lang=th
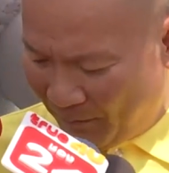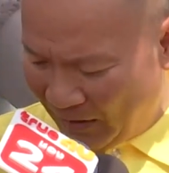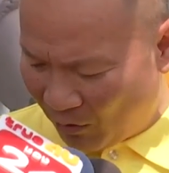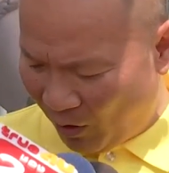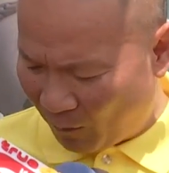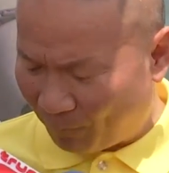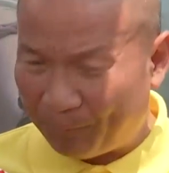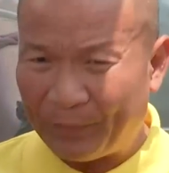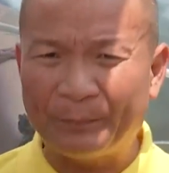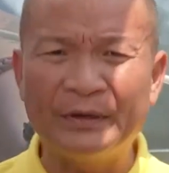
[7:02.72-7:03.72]
มันก็
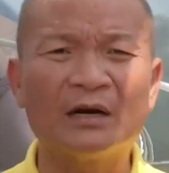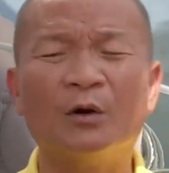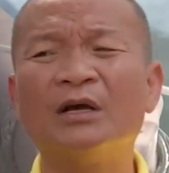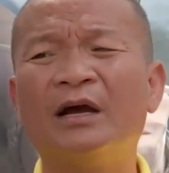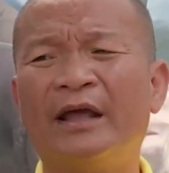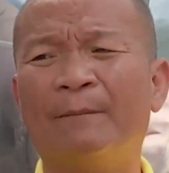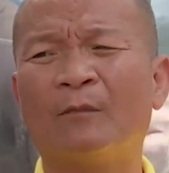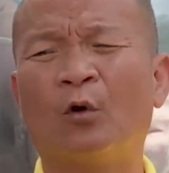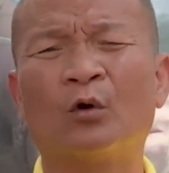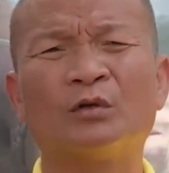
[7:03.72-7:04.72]
เพื่อนเขาเยอะเอ็ม
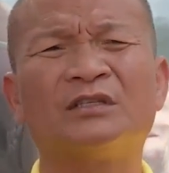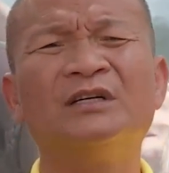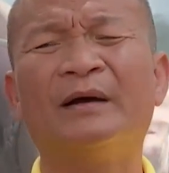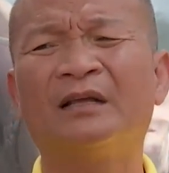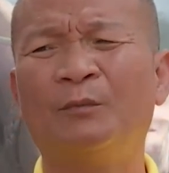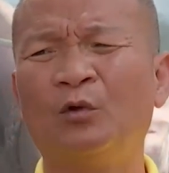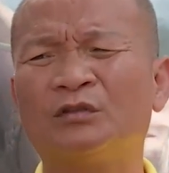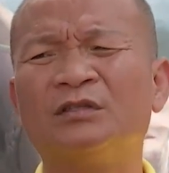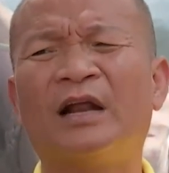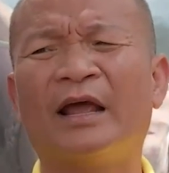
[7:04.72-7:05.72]
คนก็ซื้อมาเยอะไม่รู้
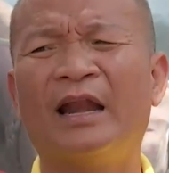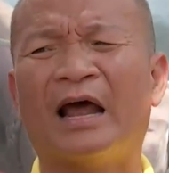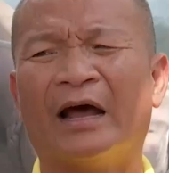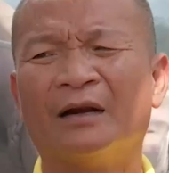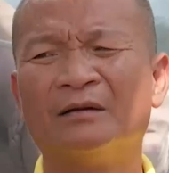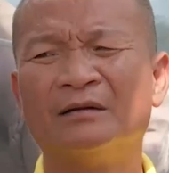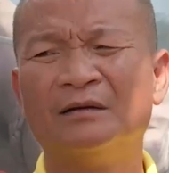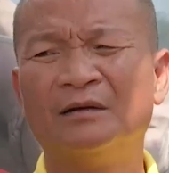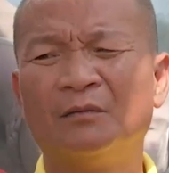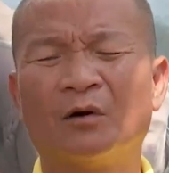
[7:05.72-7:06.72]
จะซื้ออะไรให้หลาน
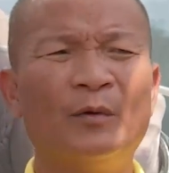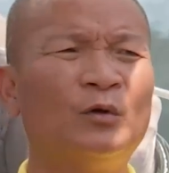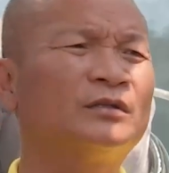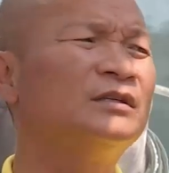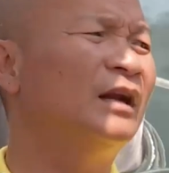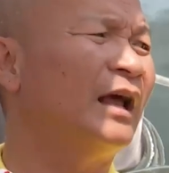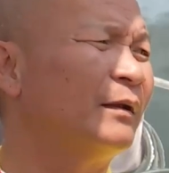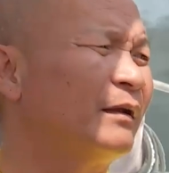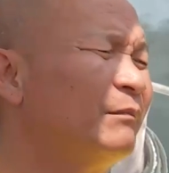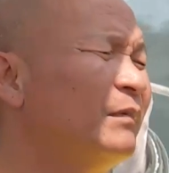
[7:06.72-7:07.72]
ก็ไม่รู้จะซื้ออะไร
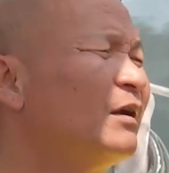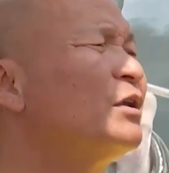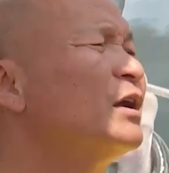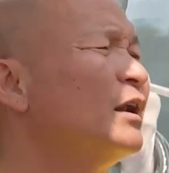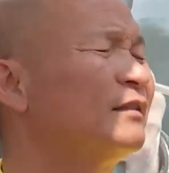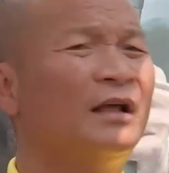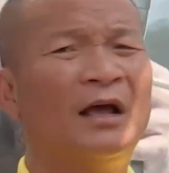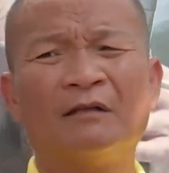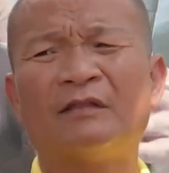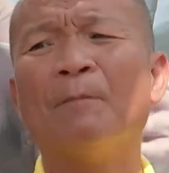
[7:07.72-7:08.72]
ก็เยอะแล้ว
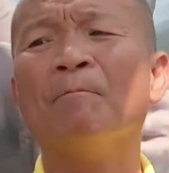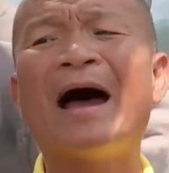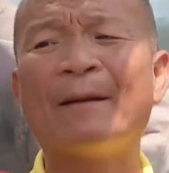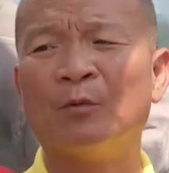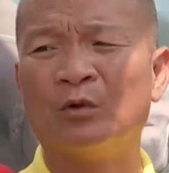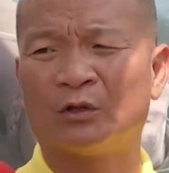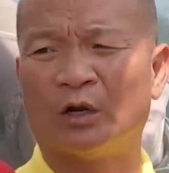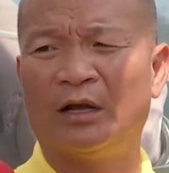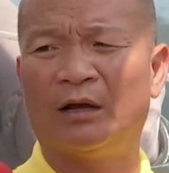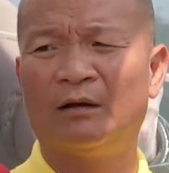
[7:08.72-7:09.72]
เต็มบ้านผมอยู่นะตอ
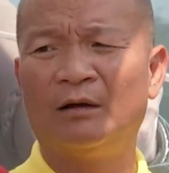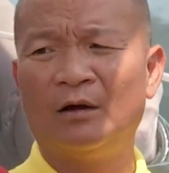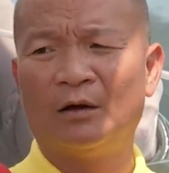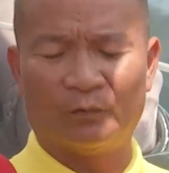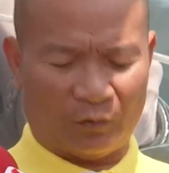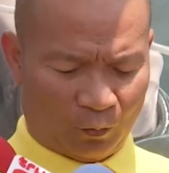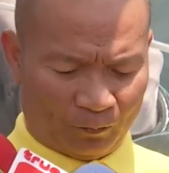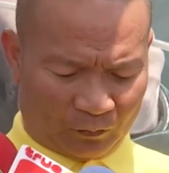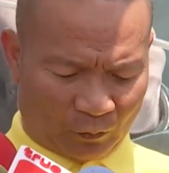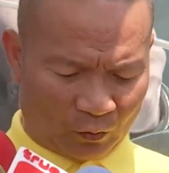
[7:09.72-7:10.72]
นเนี้ยต
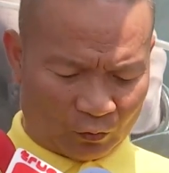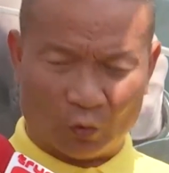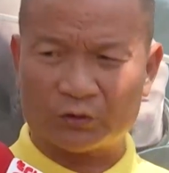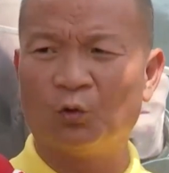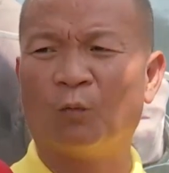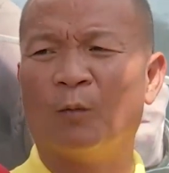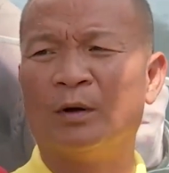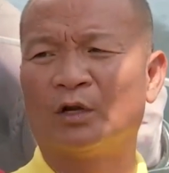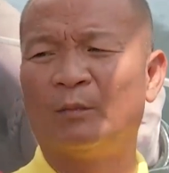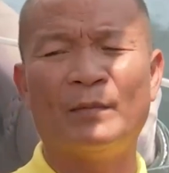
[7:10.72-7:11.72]
รงโต๊ะสนุกผมต
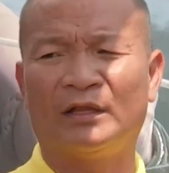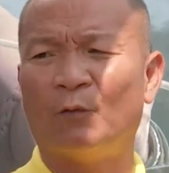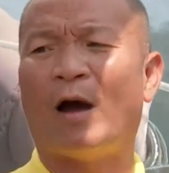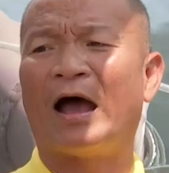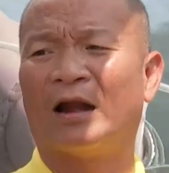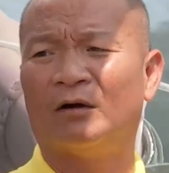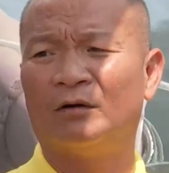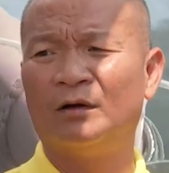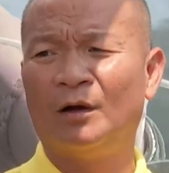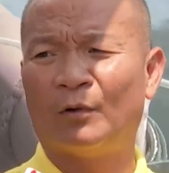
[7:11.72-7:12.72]
อนนี้ไม่มีที่วางแล้ว
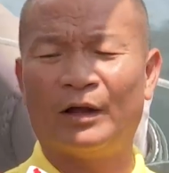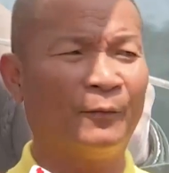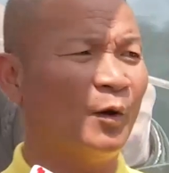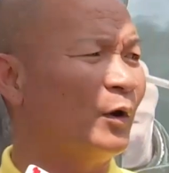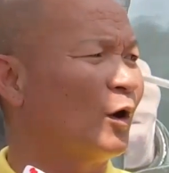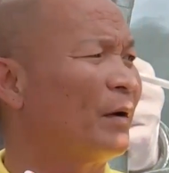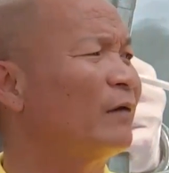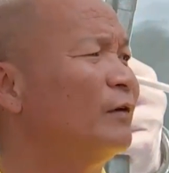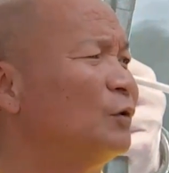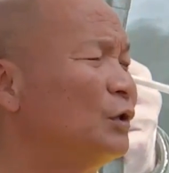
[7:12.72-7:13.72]
เพราะเอ็มก็ไปนอนพัก
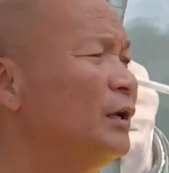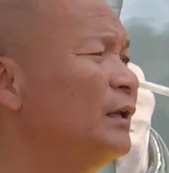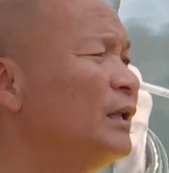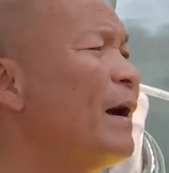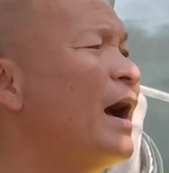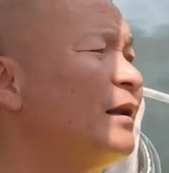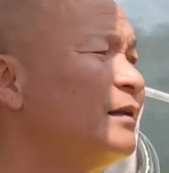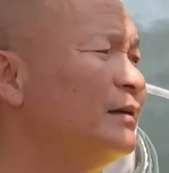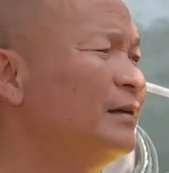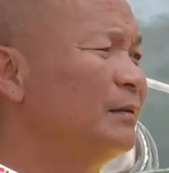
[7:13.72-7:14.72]
ฟื้นอยู่ที่บ้าน
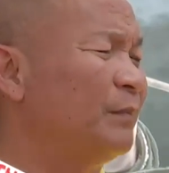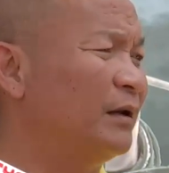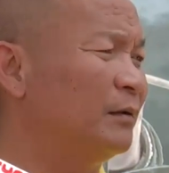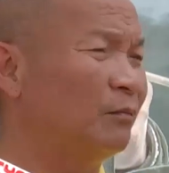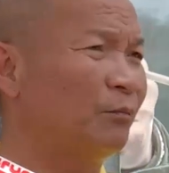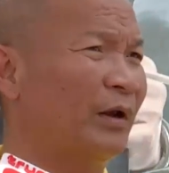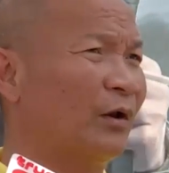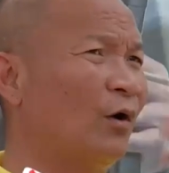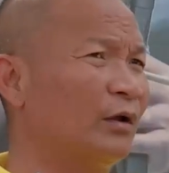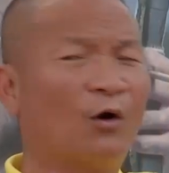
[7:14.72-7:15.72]
เป็น
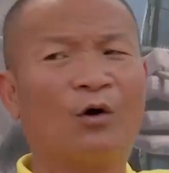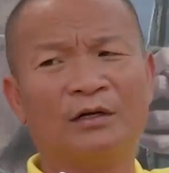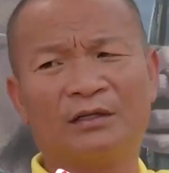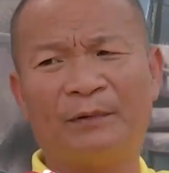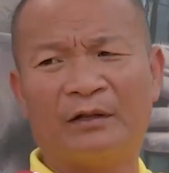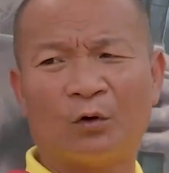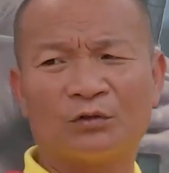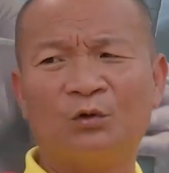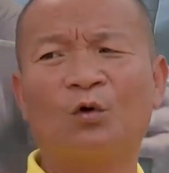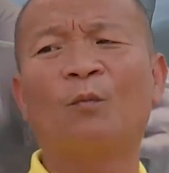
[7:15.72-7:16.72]
ห้องอีกห้องหนึ่งที่เป็นโต๊ะ
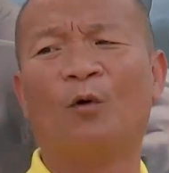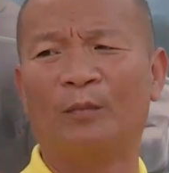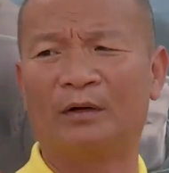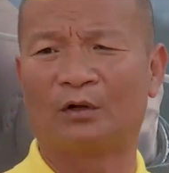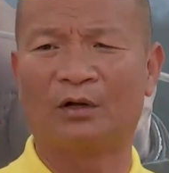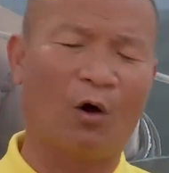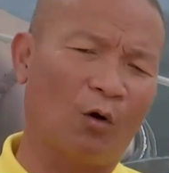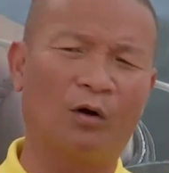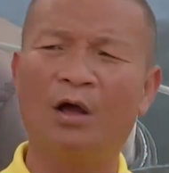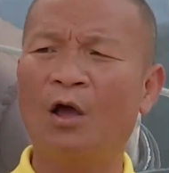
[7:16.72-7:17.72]
สนุกของผมอ่ะตอนนี้ห้อง
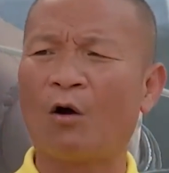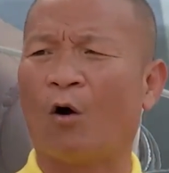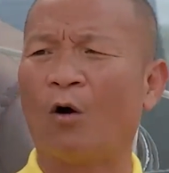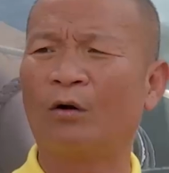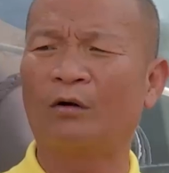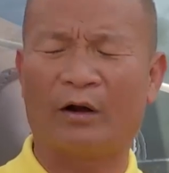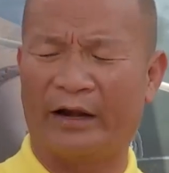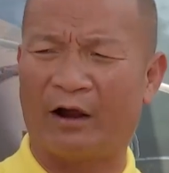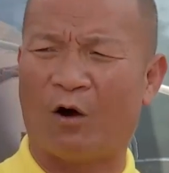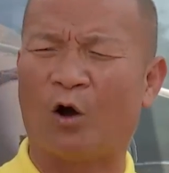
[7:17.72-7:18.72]
ของ
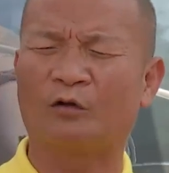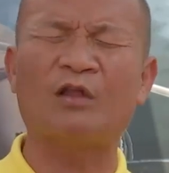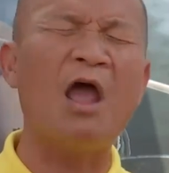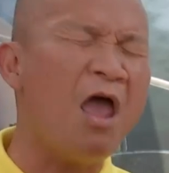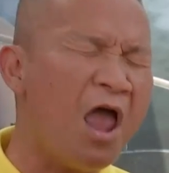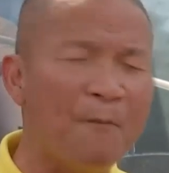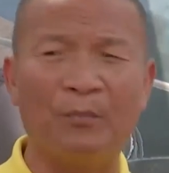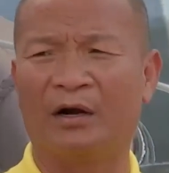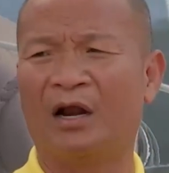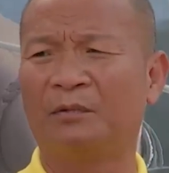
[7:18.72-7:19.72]
เด็กอ่อนเต็ม
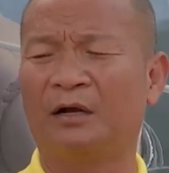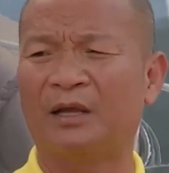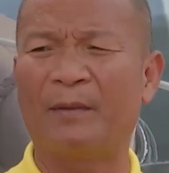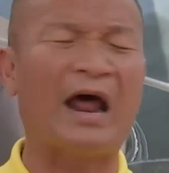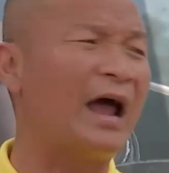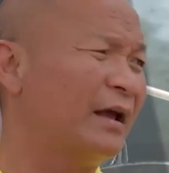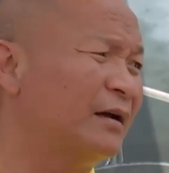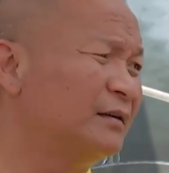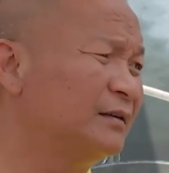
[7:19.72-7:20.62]
เลยเดินจะไม่ได้อ่ะ